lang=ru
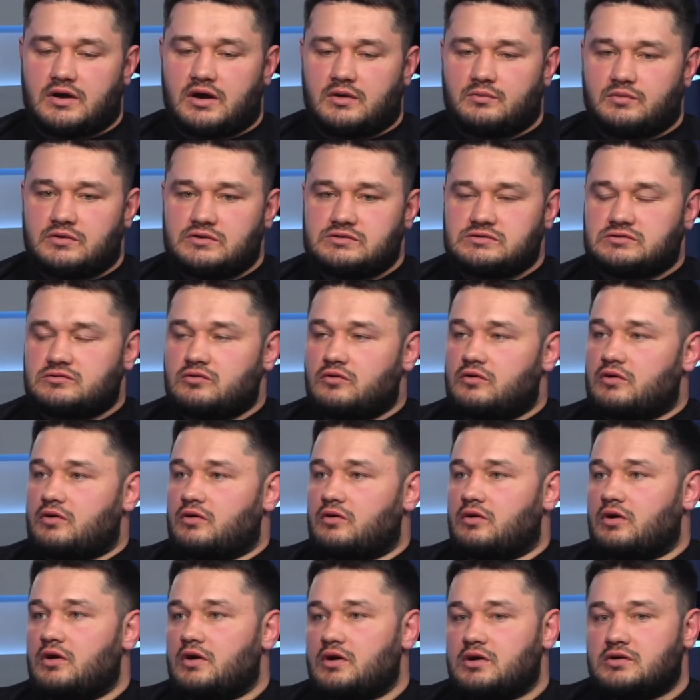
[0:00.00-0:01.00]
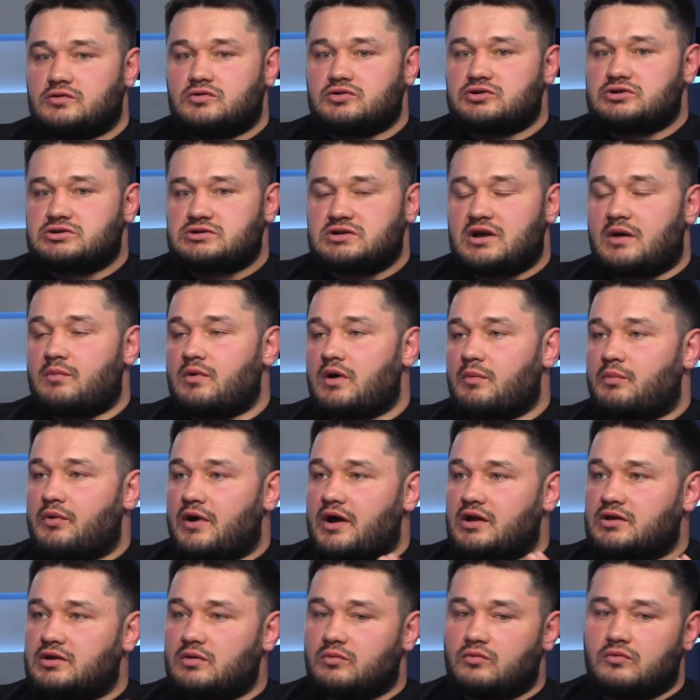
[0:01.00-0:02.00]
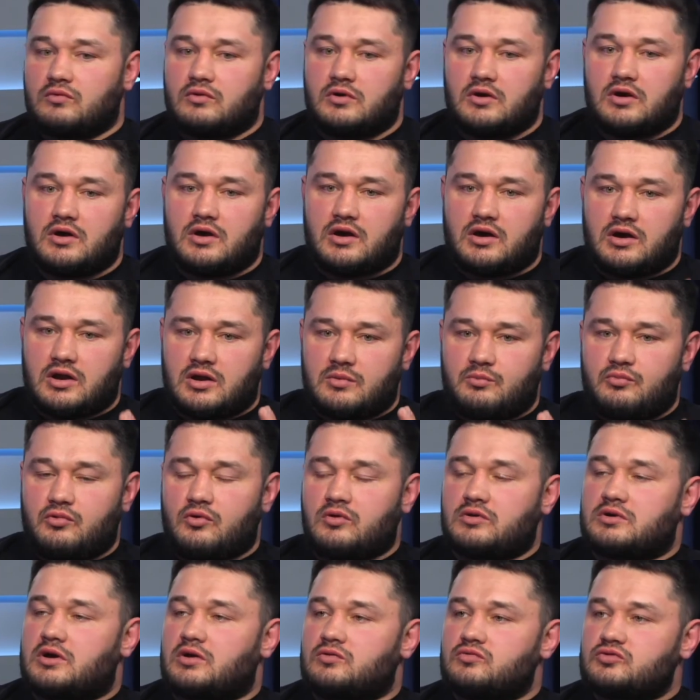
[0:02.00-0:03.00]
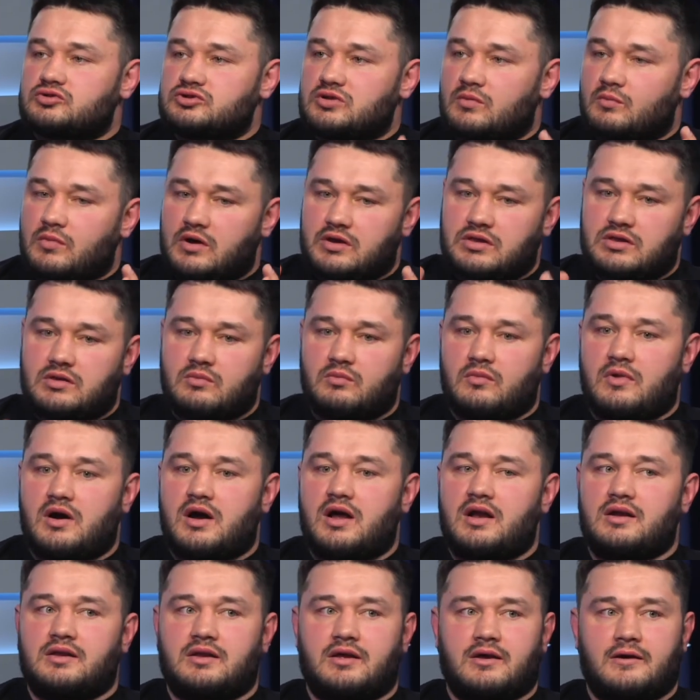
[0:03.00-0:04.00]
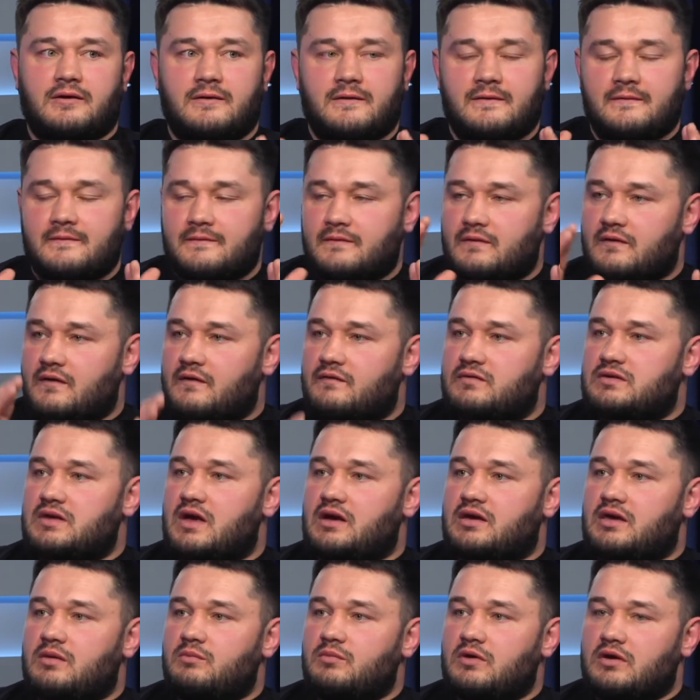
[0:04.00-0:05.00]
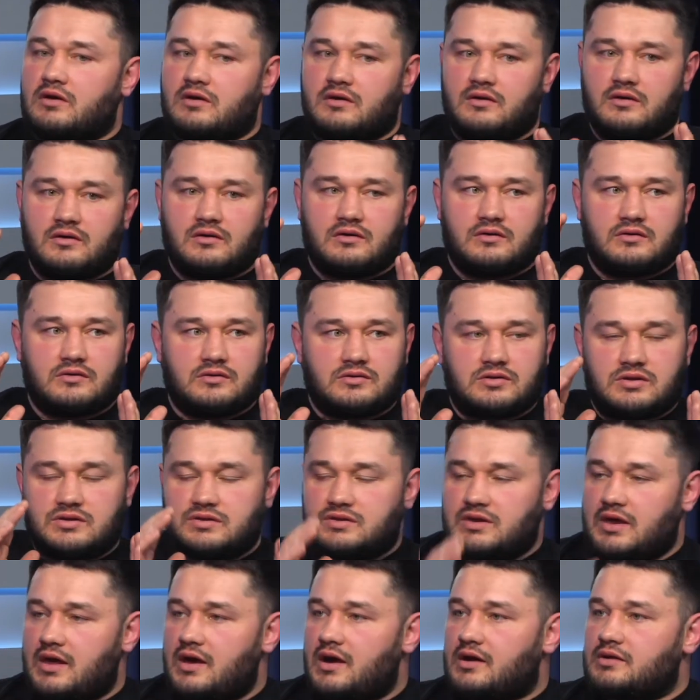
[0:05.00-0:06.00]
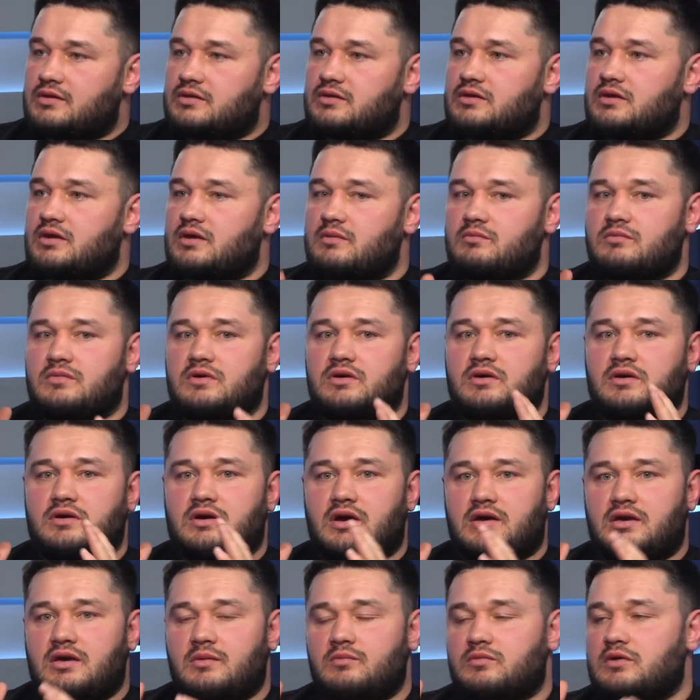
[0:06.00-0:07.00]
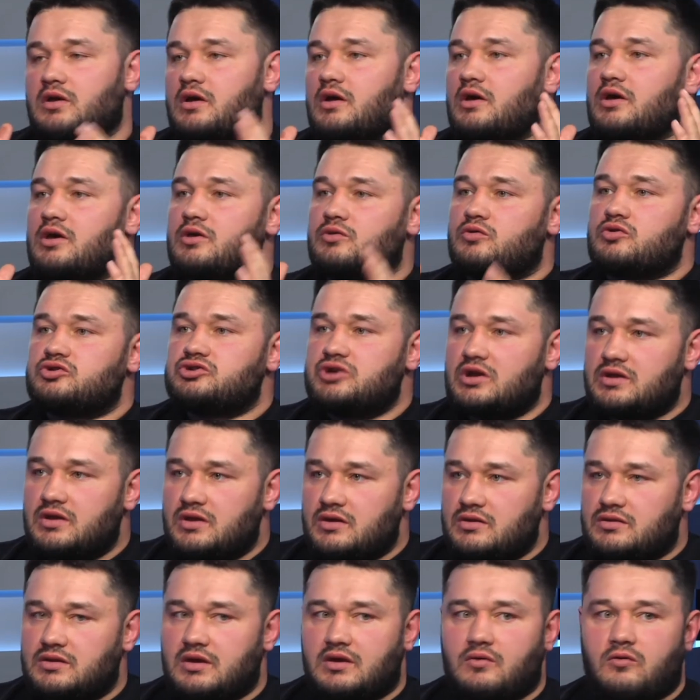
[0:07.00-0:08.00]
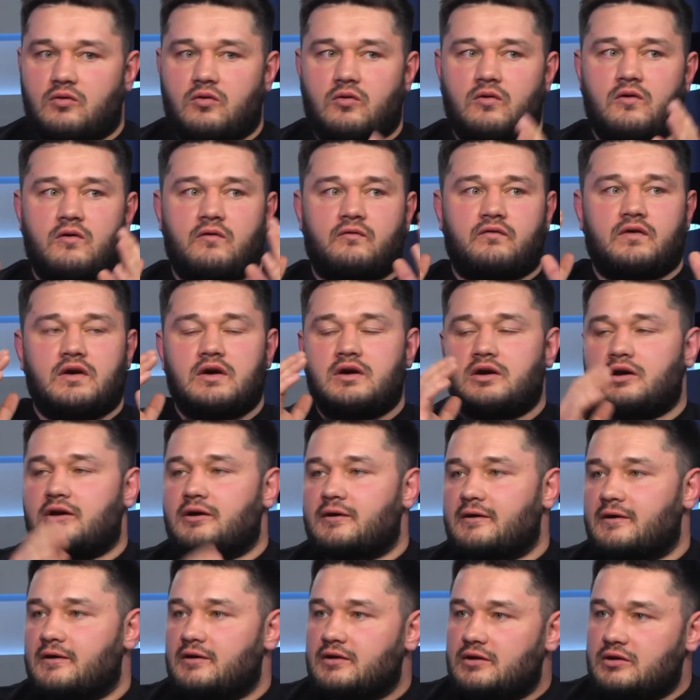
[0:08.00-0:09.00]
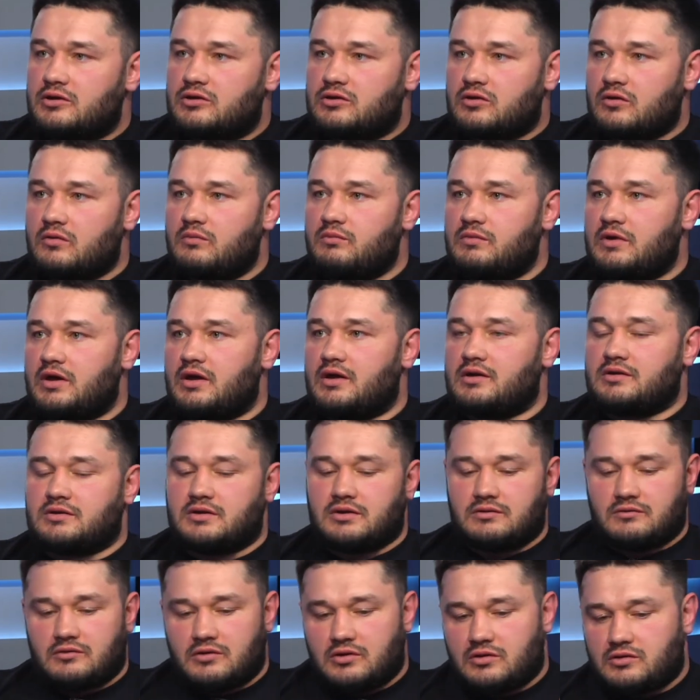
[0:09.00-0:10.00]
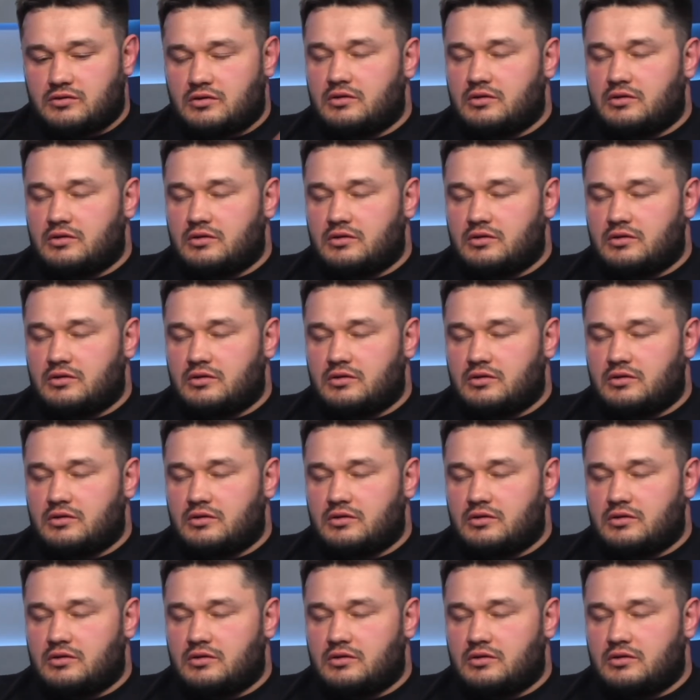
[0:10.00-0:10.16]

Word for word: как бы историю. То же самое, поэтому ребенка нужно максимально Э, всякими э, секциями, каким-то изучением языков, э, инструменты